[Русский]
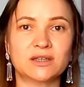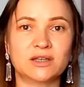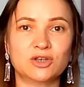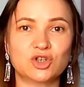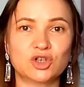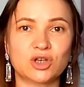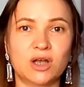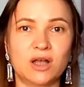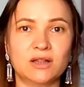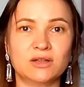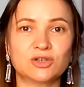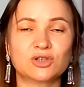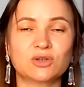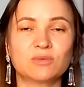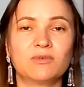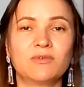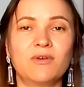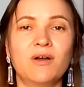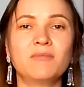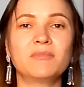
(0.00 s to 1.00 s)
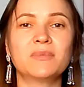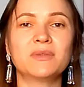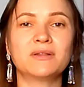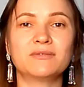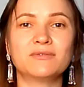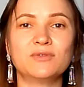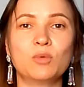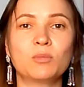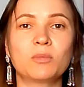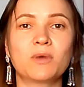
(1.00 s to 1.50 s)
начало, чтобы вам было
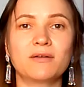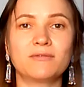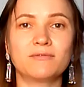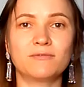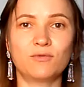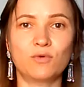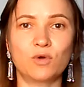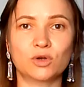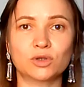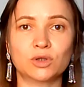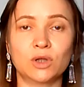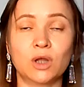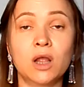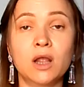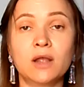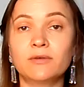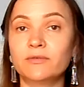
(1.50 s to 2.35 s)
в нем комфортно.